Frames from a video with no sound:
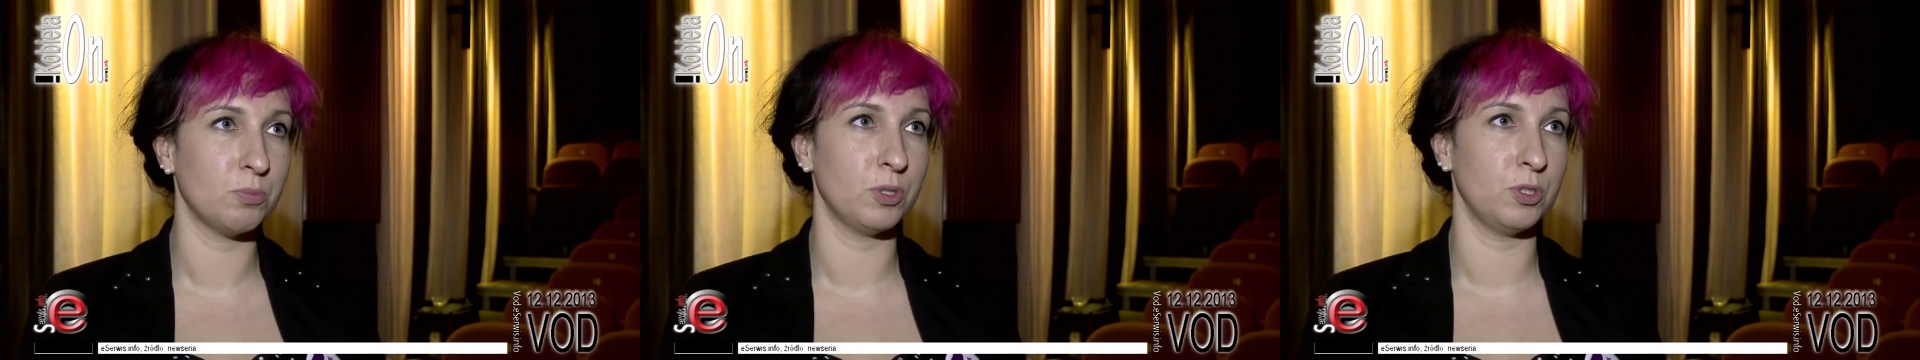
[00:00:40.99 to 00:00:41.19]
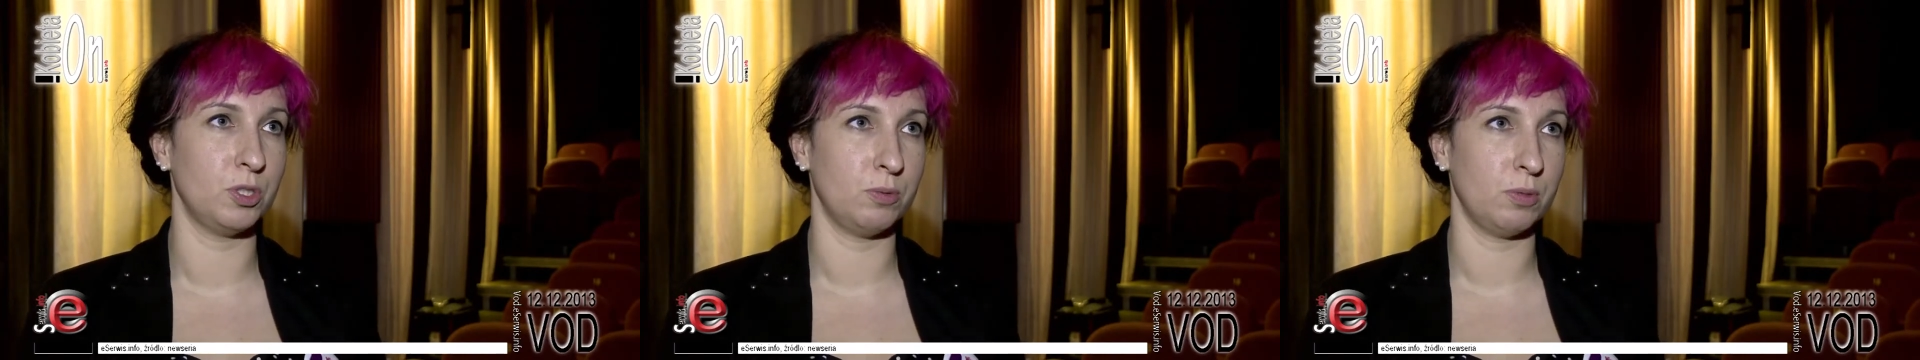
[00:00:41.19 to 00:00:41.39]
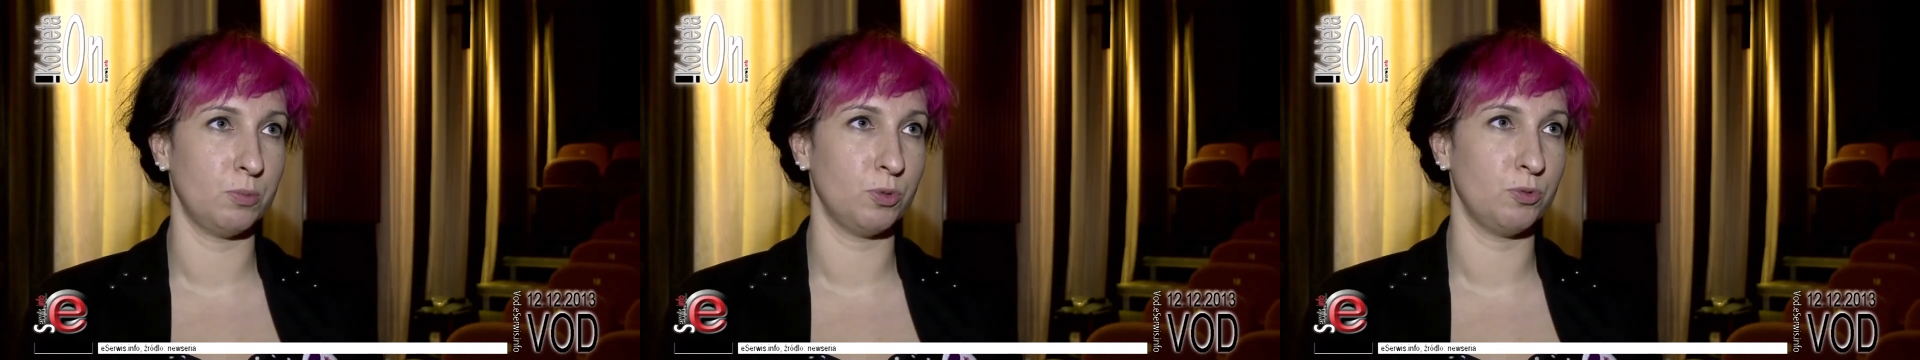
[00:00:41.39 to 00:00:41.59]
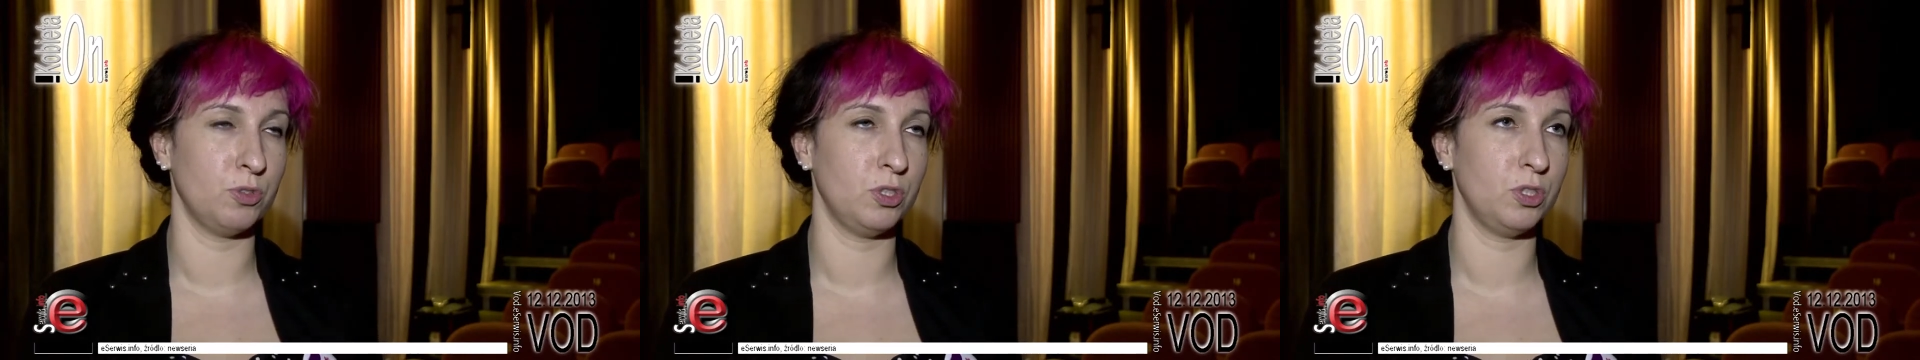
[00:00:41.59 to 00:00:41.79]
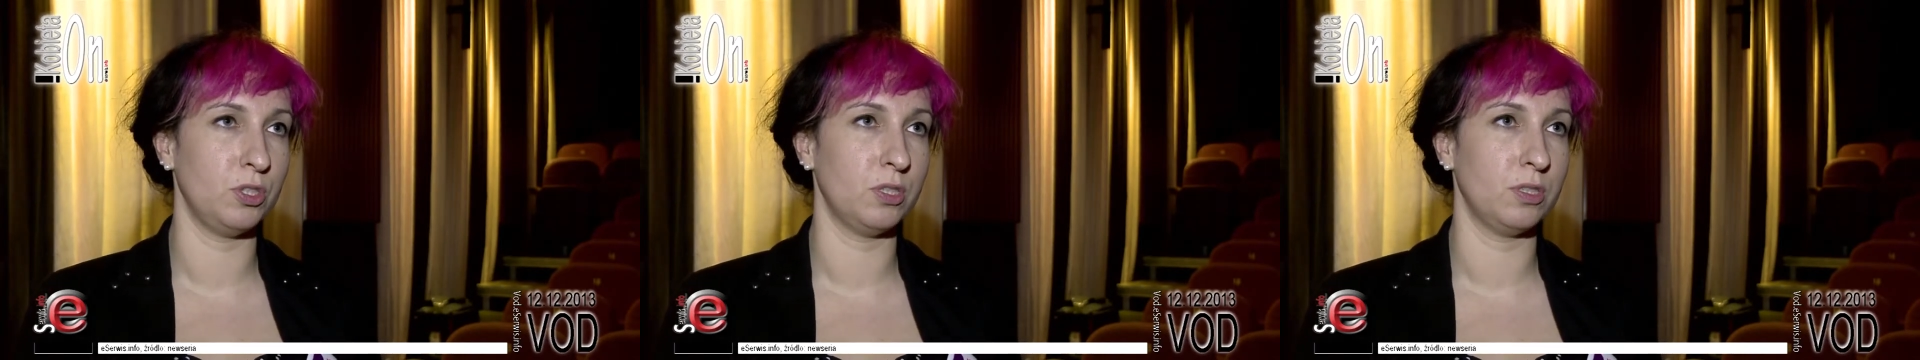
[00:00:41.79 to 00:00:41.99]
będziemy
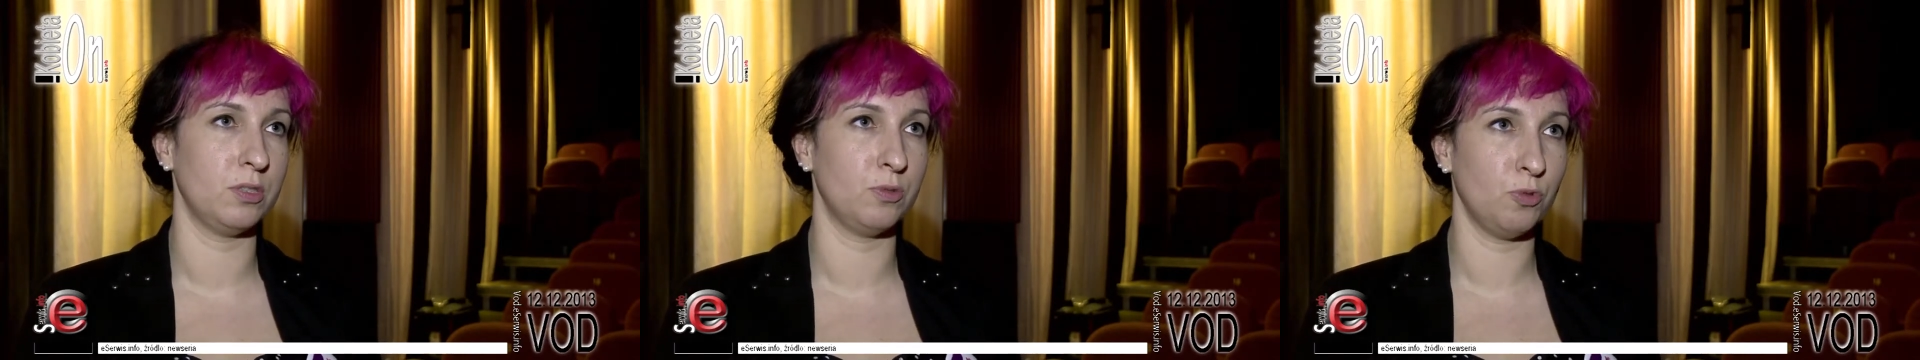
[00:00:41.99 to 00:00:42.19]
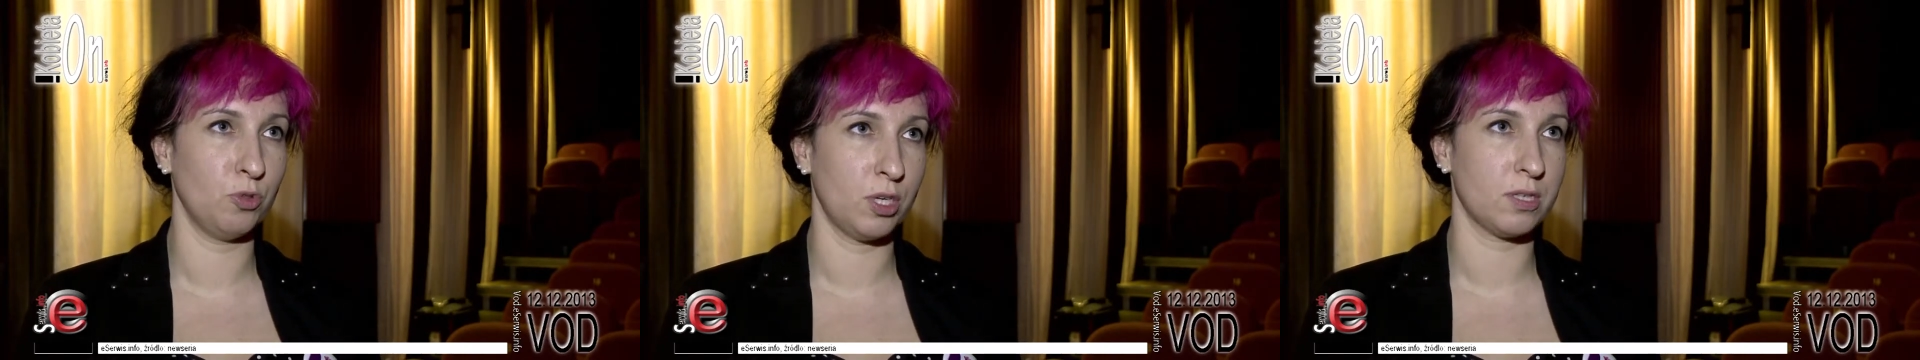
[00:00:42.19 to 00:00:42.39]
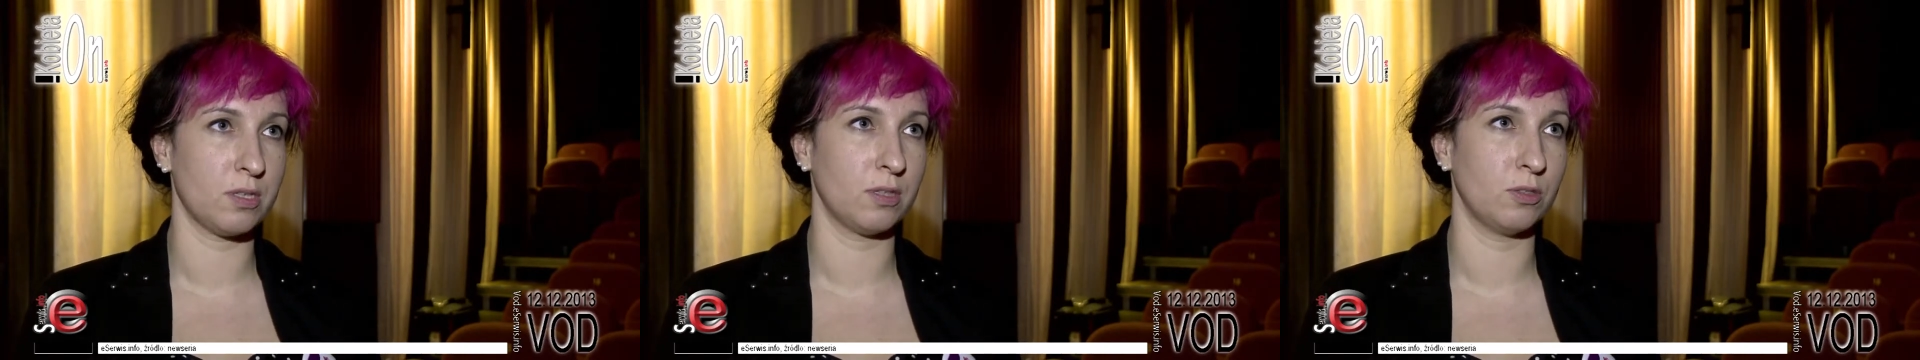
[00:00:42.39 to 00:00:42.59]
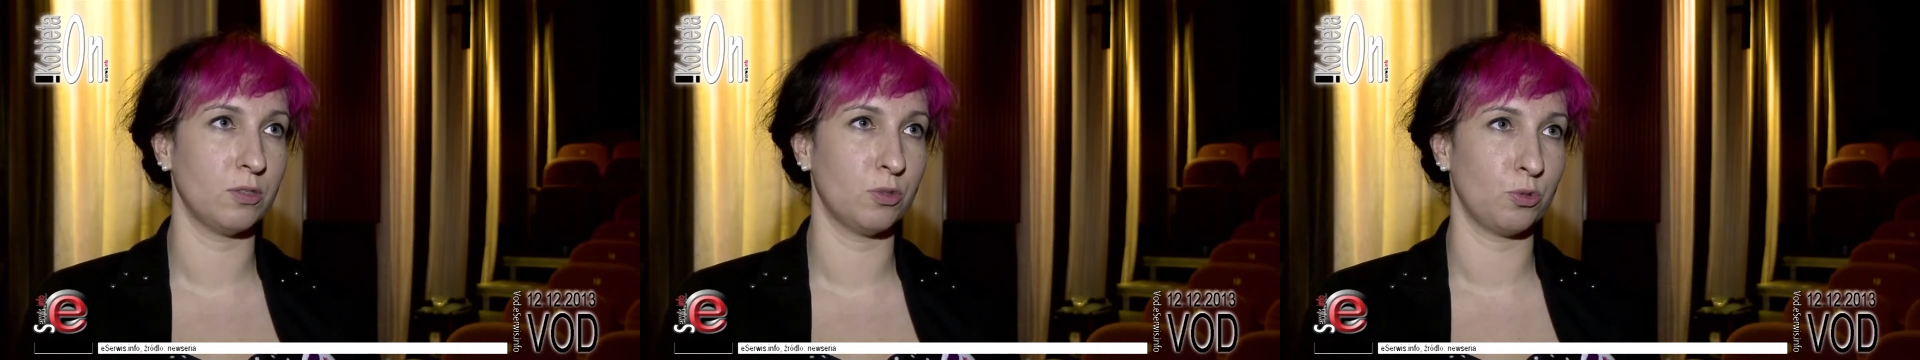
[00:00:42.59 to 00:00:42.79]
mówić 12 e,